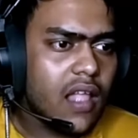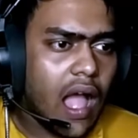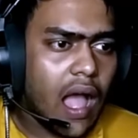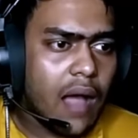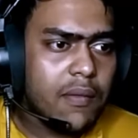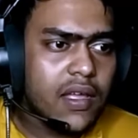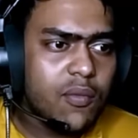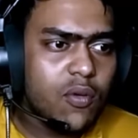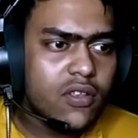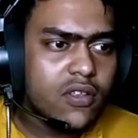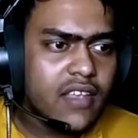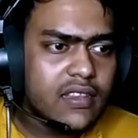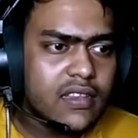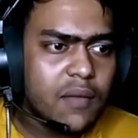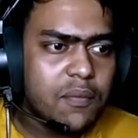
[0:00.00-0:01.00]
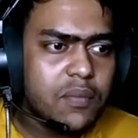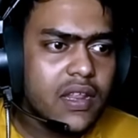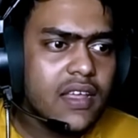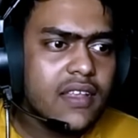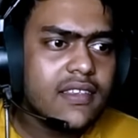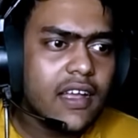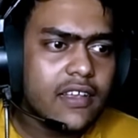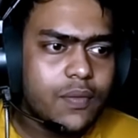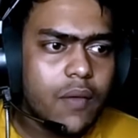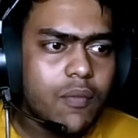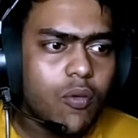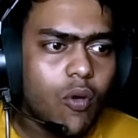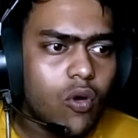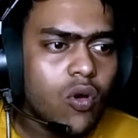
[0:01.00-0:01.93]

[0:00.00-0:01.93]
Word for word: আমাকে বলেছে একটা ব্রিজ আসবে বড়